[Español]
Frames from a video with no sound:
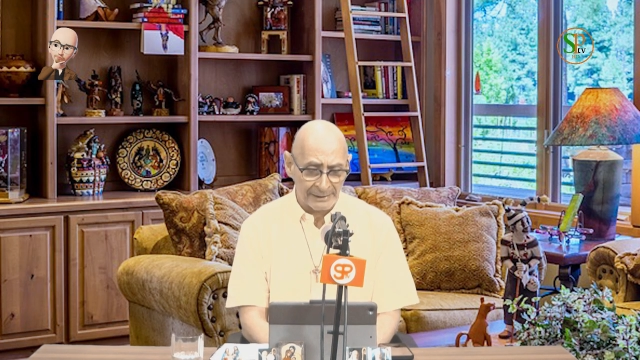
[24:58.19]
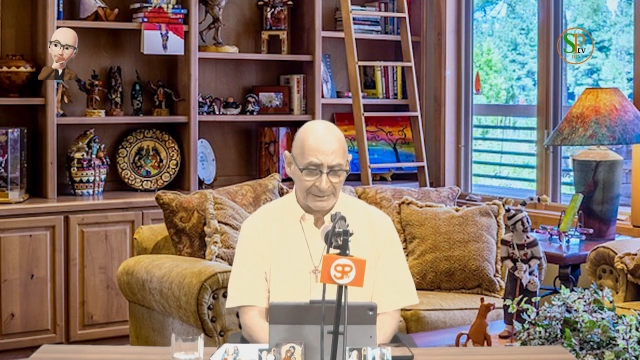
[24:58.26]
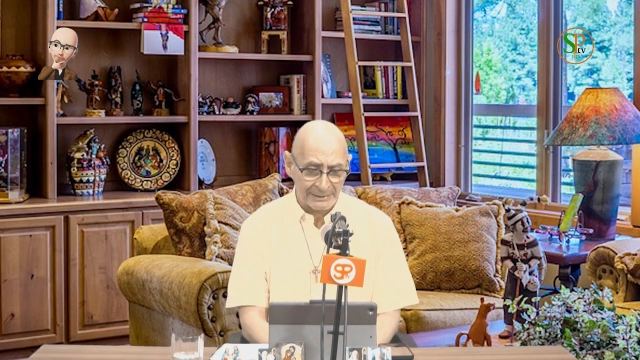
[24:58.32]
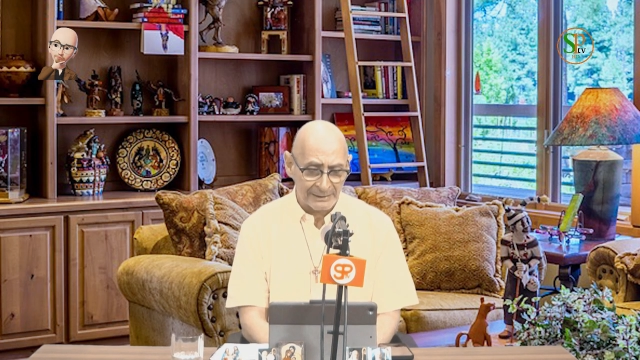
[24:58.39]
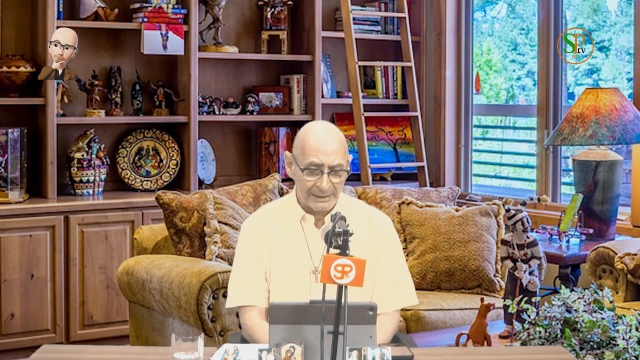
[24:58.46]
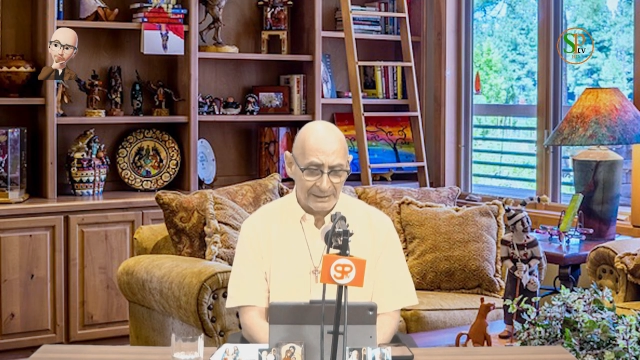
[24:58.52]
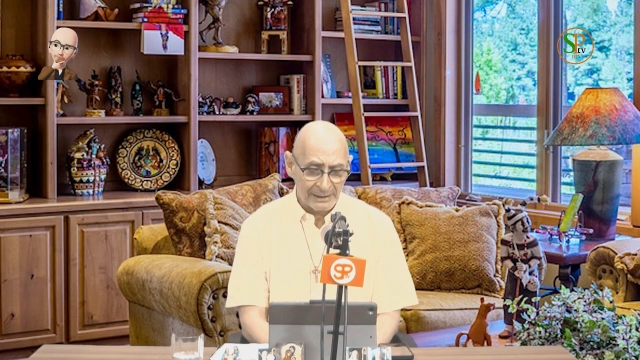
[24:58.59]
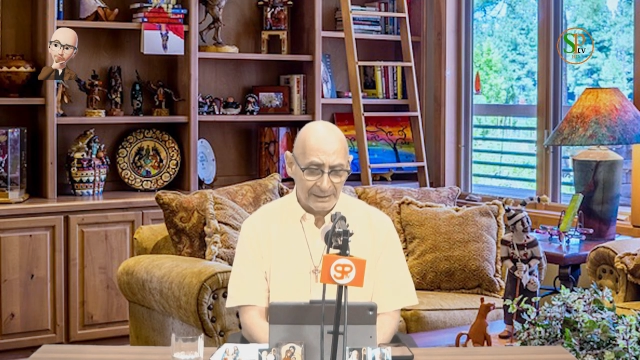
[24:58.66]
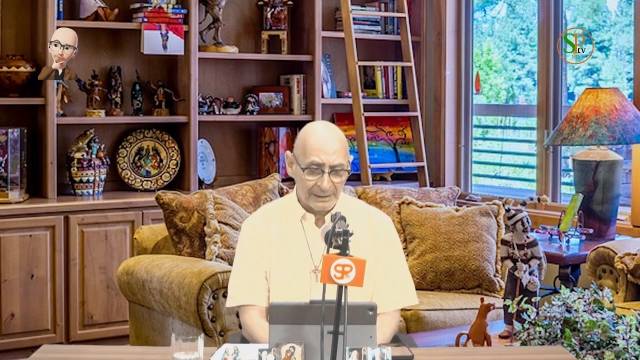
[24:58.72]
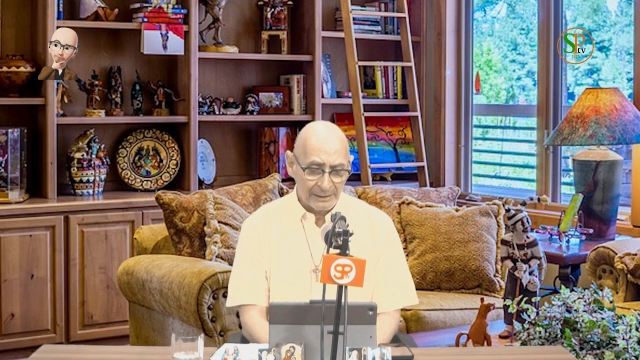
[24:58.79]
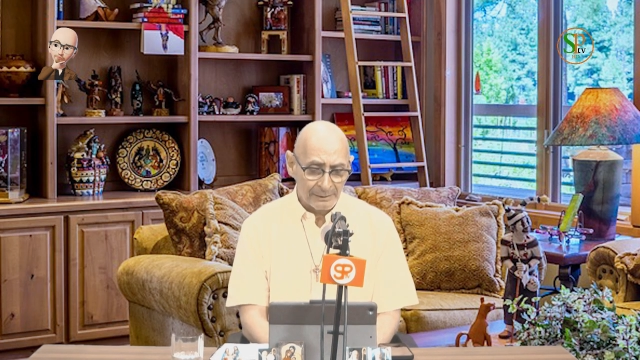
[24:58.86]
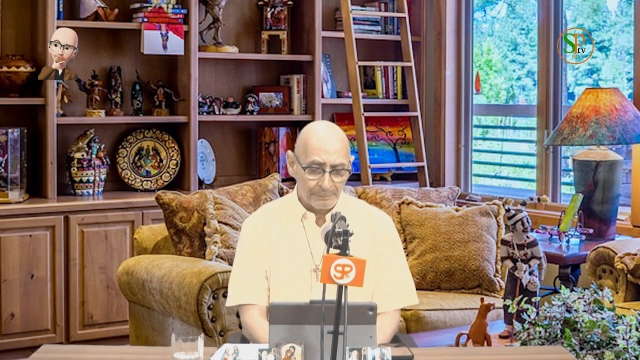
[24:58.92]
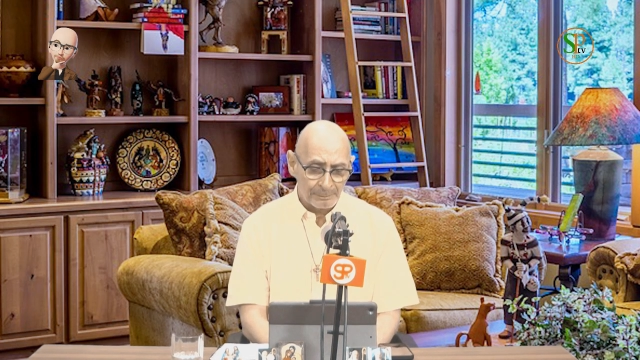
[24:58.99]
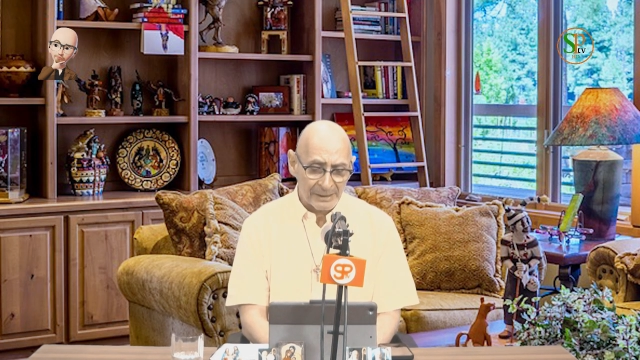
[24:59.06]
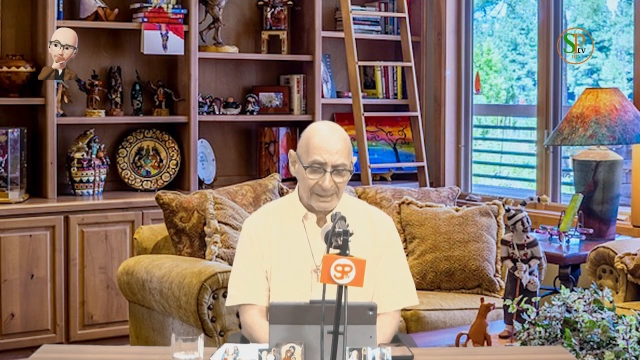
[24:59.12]
mes
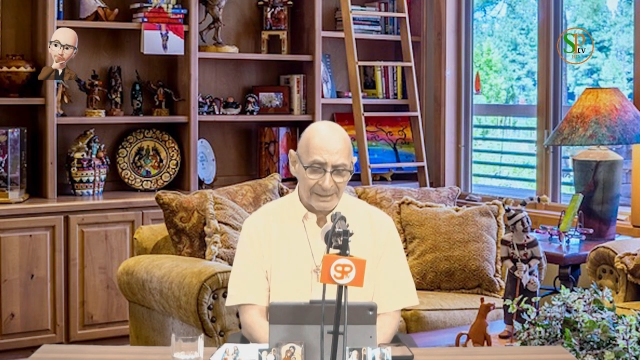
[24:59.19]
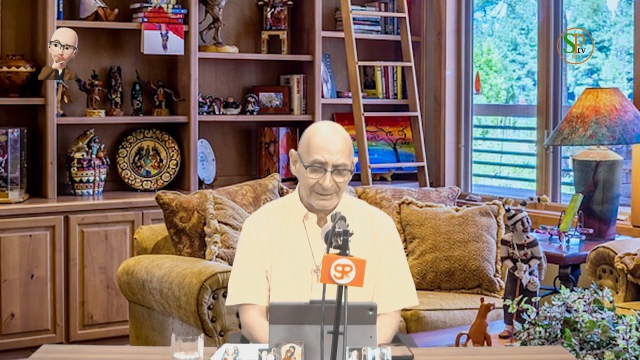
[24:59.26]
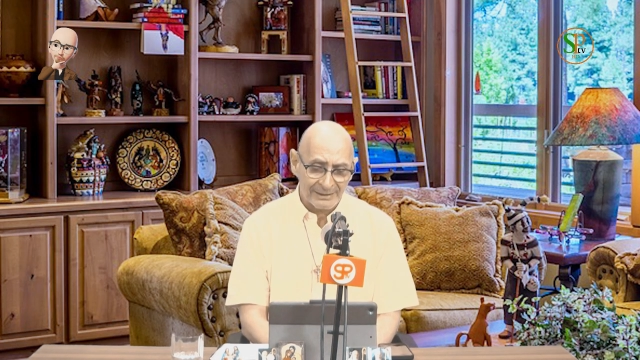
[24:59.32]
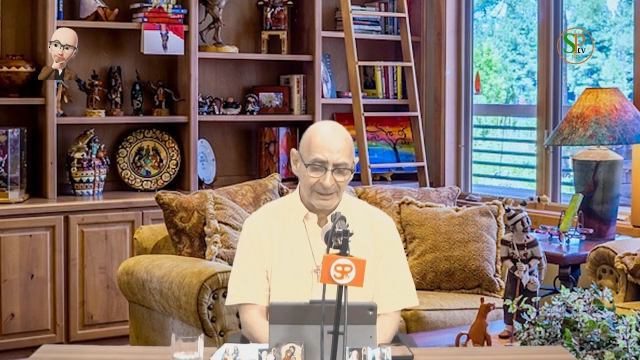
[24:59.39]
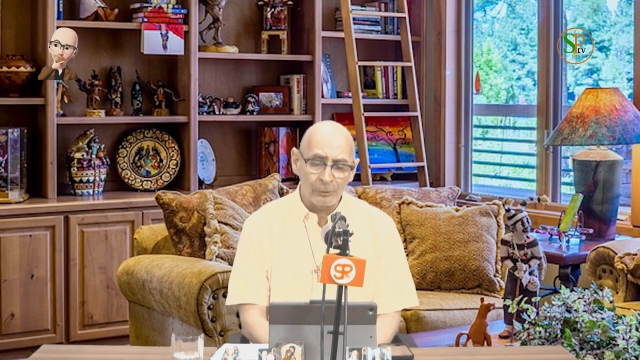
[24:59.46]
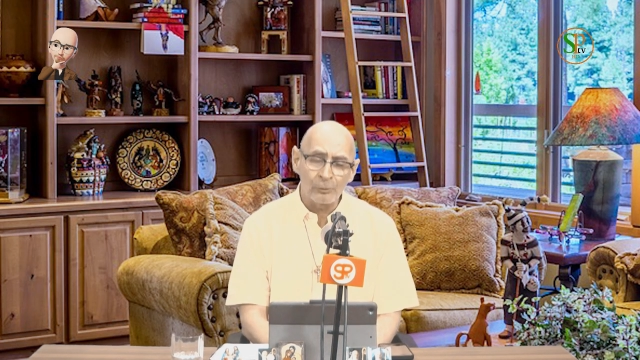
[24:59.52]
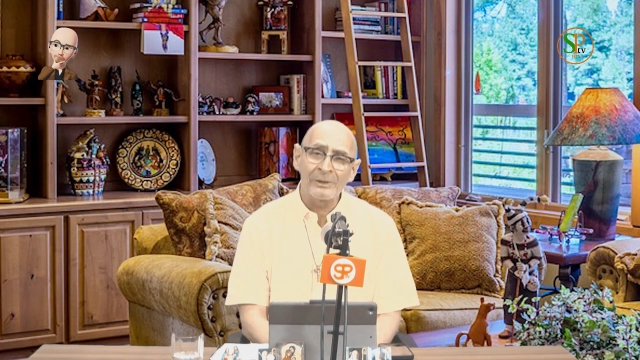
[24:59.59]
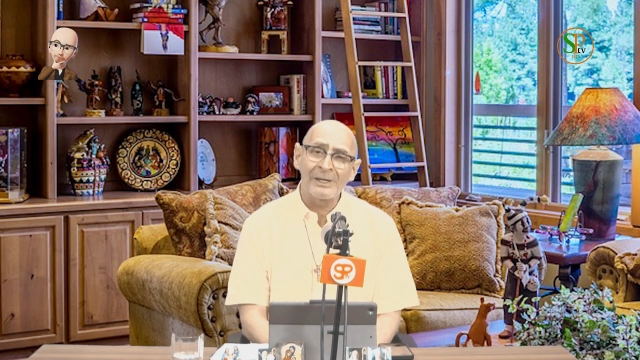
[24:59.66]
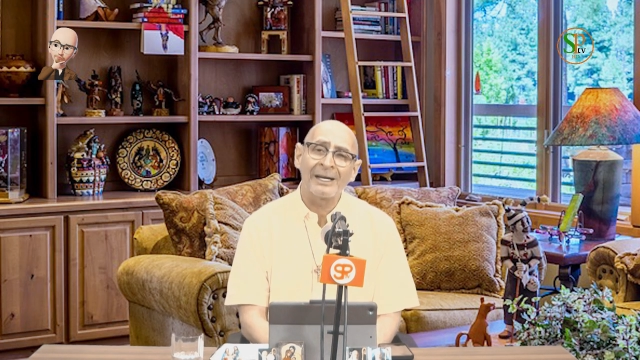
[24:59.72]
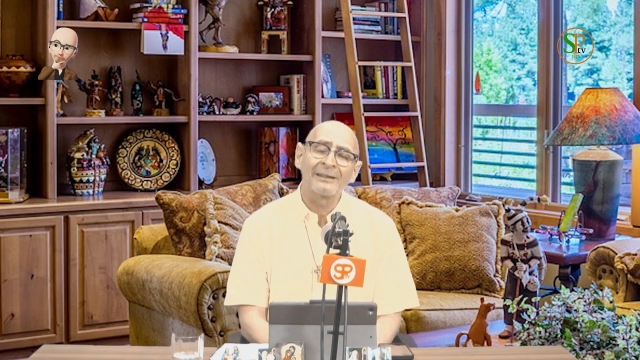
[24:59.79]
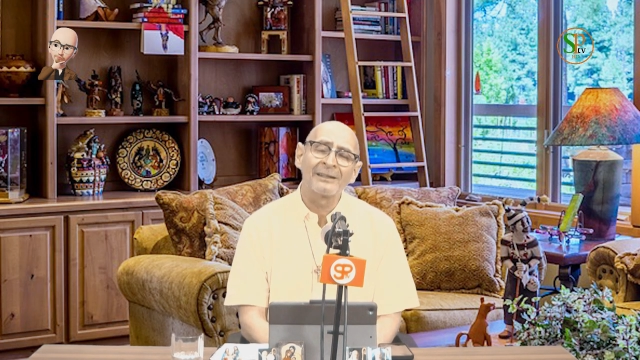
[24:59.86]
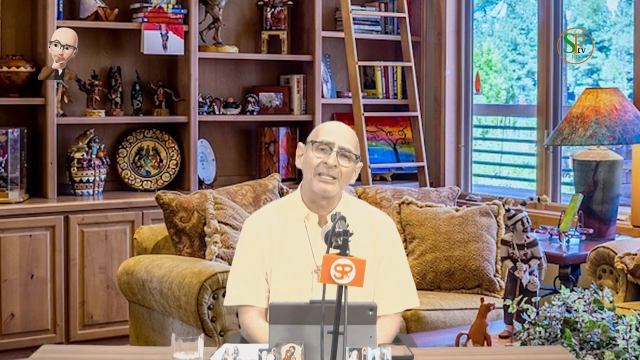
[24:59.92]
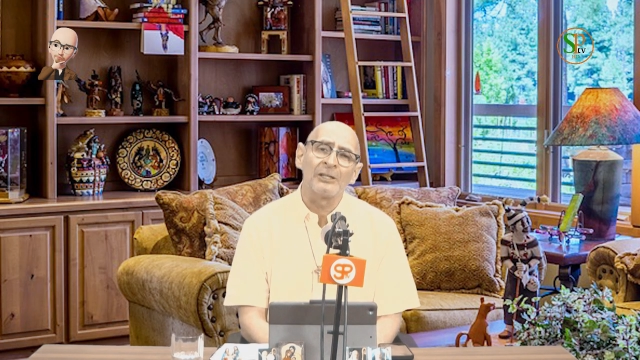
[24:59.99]
para hacer